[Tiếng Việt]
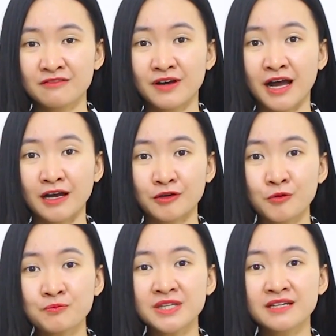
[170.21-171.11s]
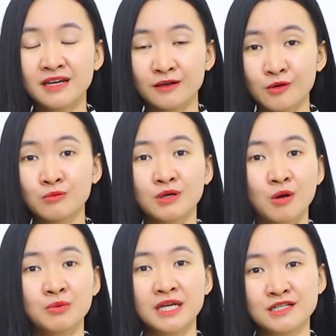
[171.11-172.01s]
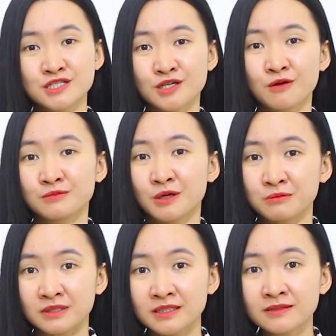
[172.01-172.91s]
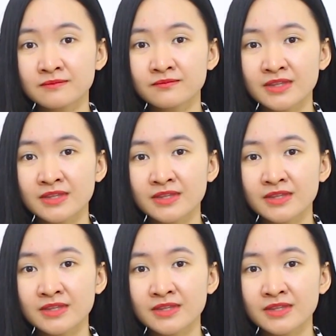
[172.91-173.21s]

và cũng như là cùng cống hiến cho cộng đồng nữa.